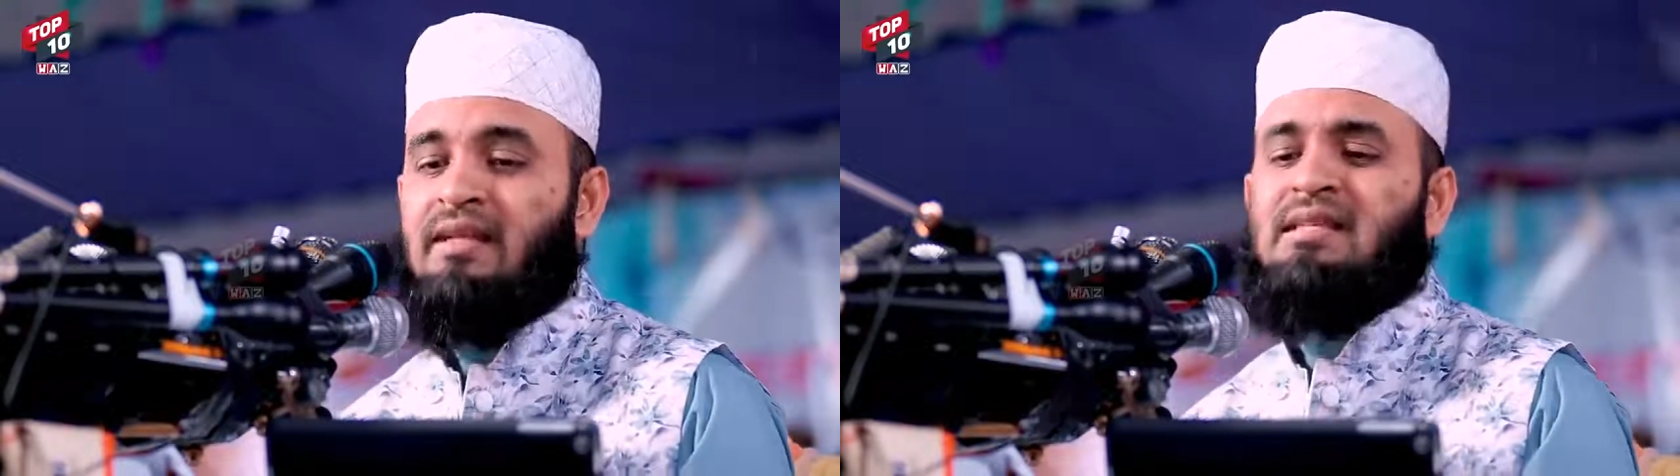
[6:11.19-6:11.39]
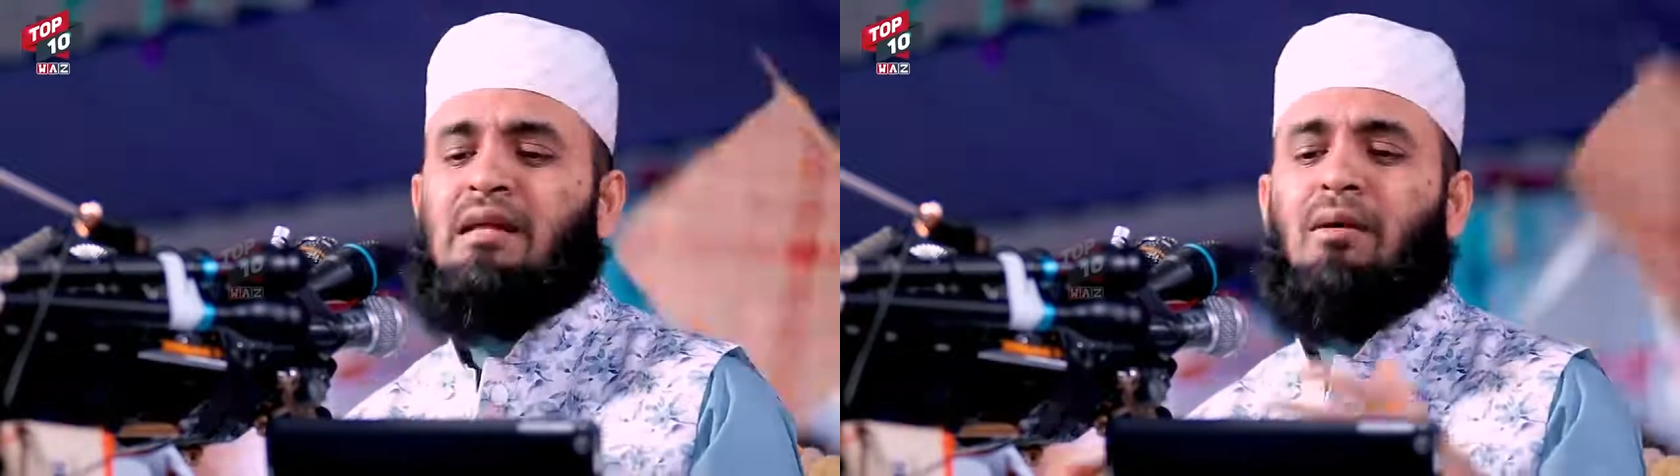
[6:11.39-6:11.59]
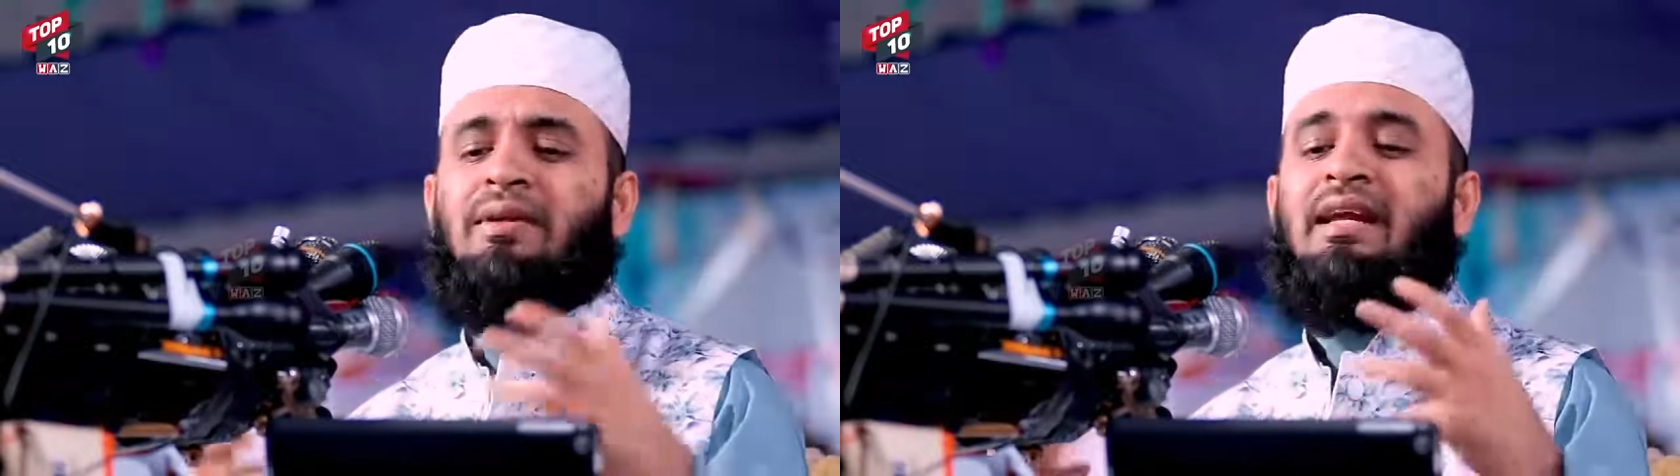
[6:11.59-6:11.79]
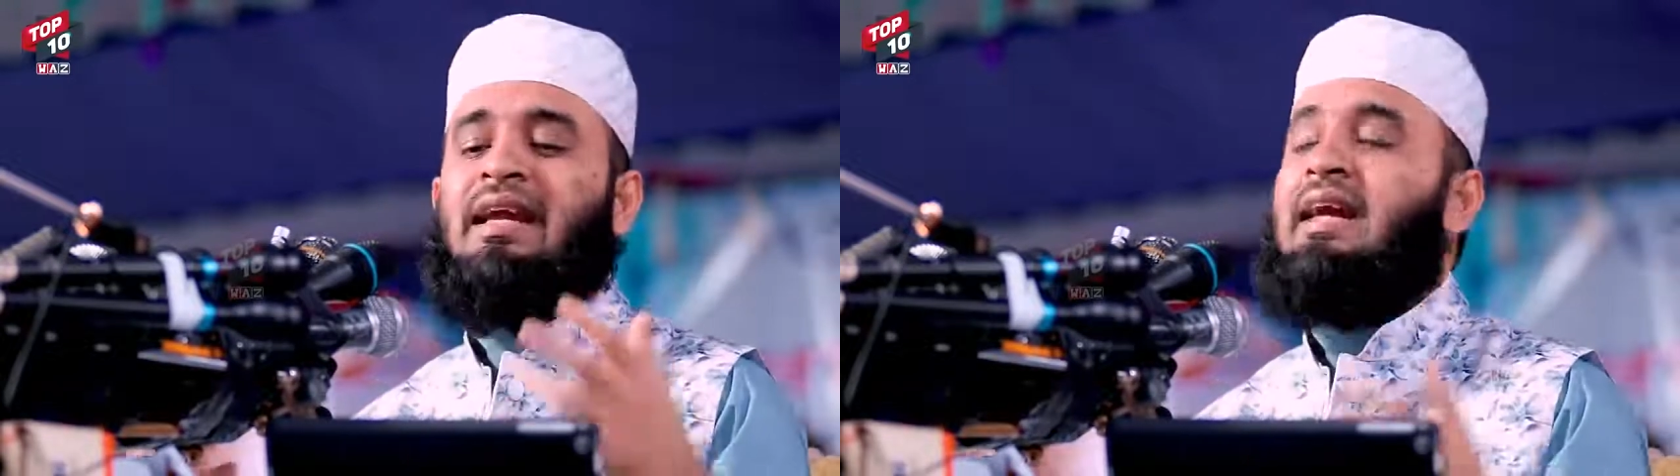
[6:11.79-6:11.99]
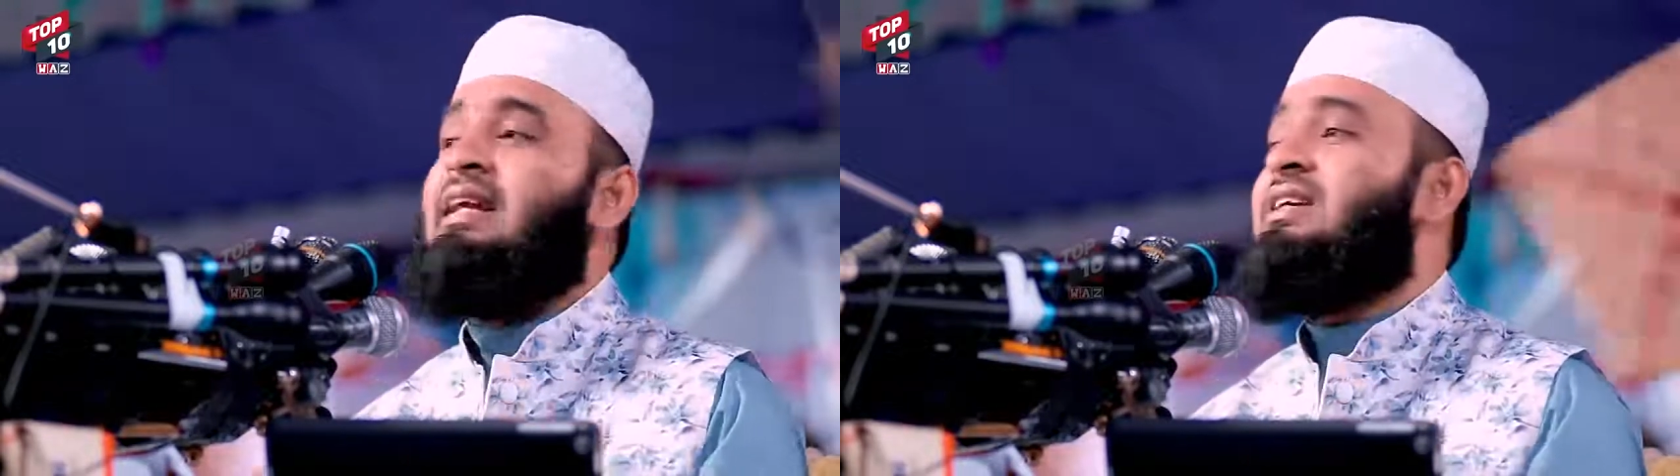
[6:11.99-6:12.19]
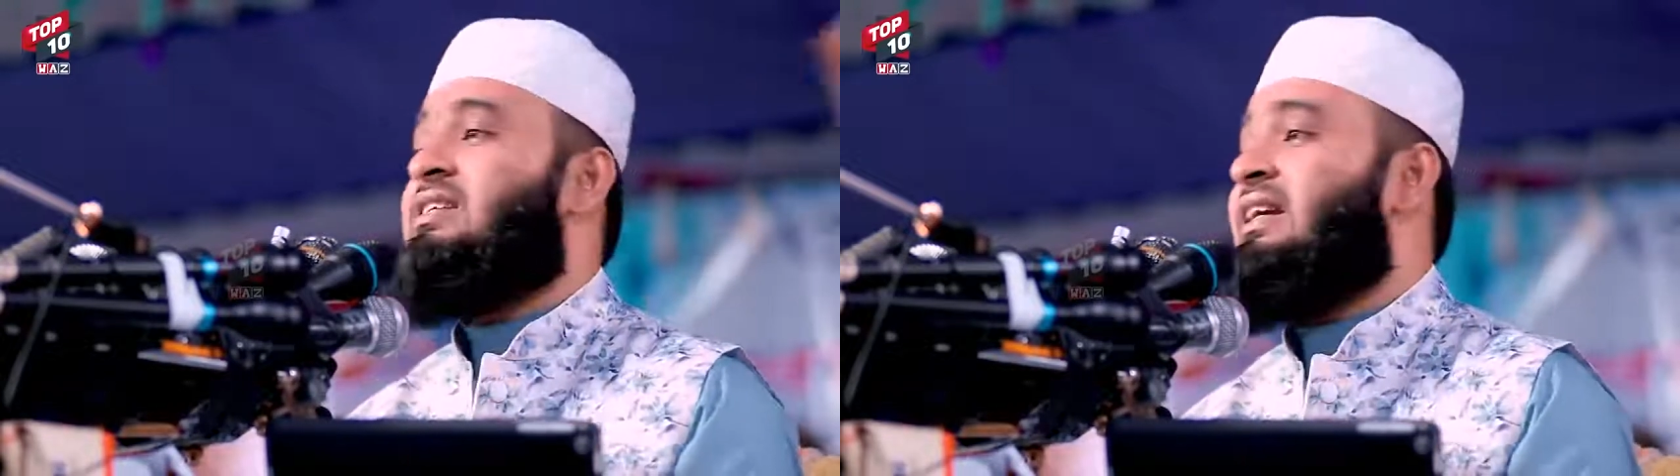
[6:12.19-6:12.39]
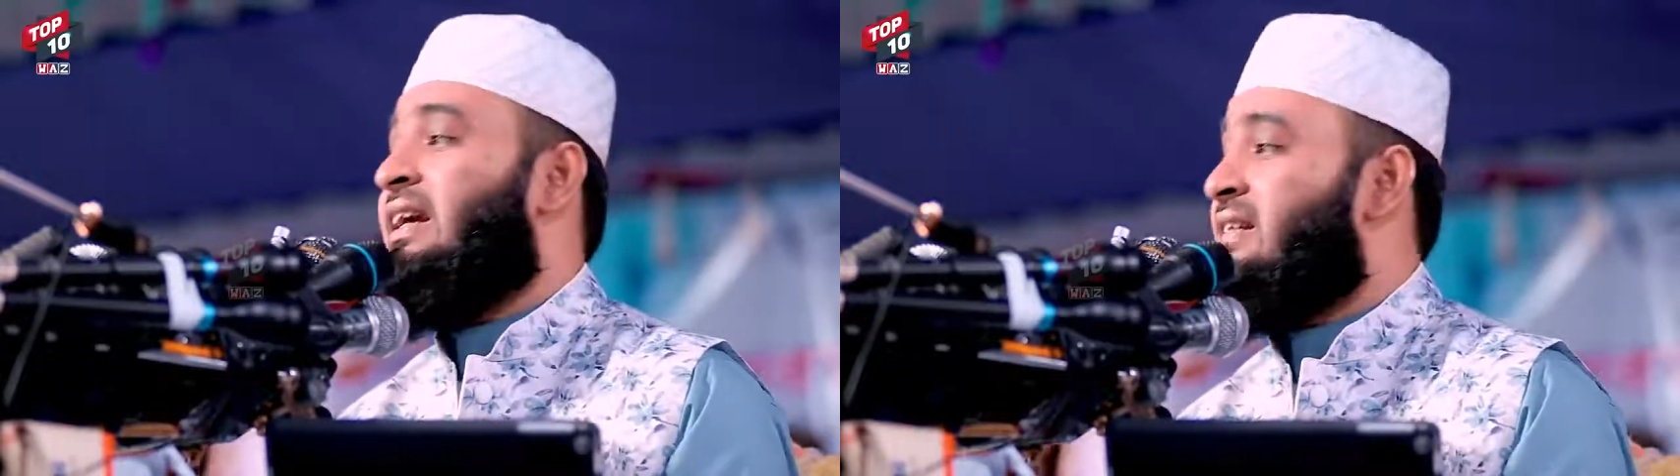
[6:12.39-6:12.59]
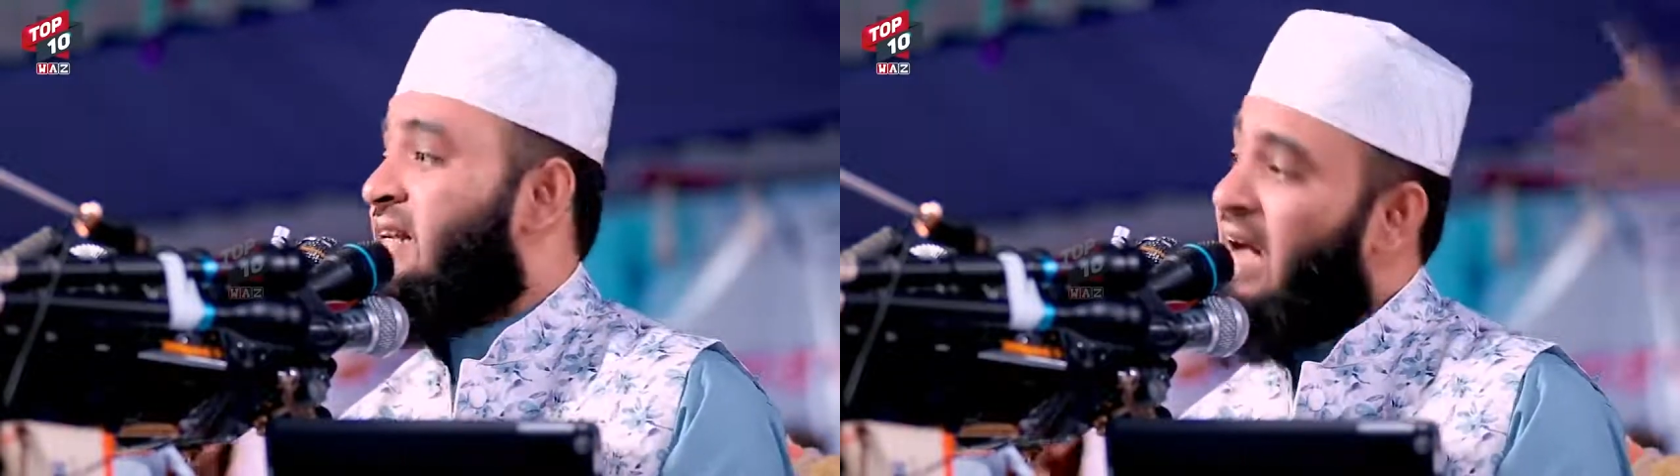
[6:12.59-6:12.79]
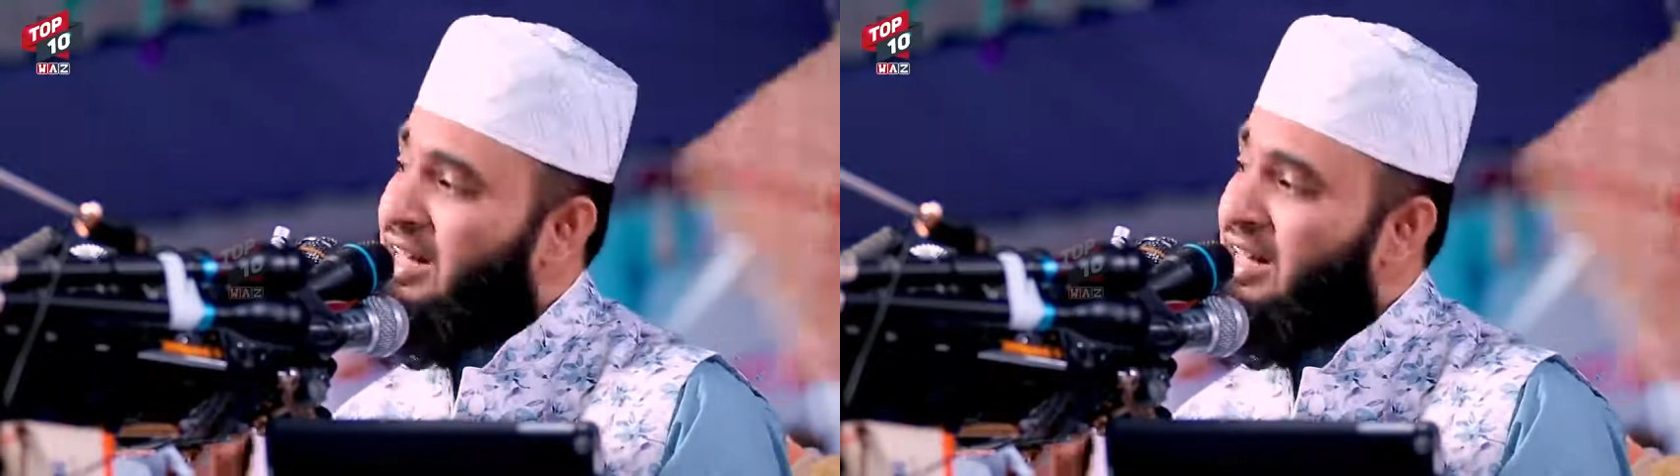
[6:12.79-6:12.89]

ইসলাম আমাদেরকে এটাই শিখিয়েছে